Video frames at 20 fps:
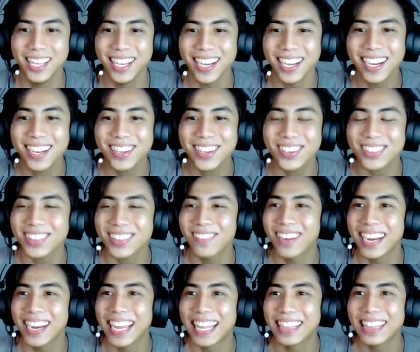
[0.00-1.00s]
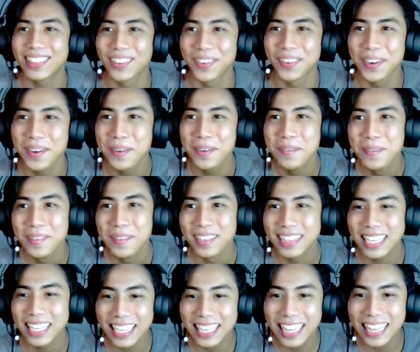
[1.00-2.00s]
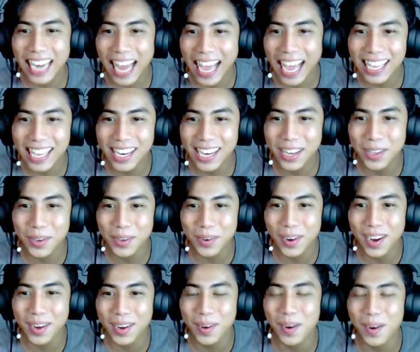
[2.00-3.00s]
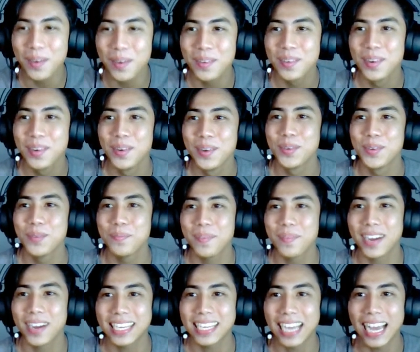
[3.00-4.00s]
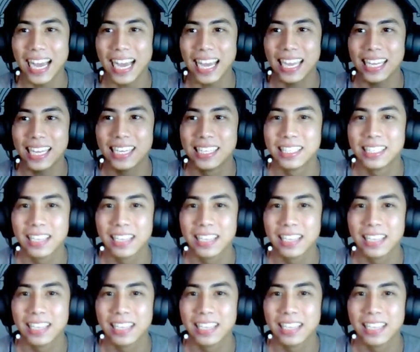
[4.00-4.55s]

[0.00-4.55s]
Ang cute naman nito. Dinidilaan niya lang yung ano, yung pagkain.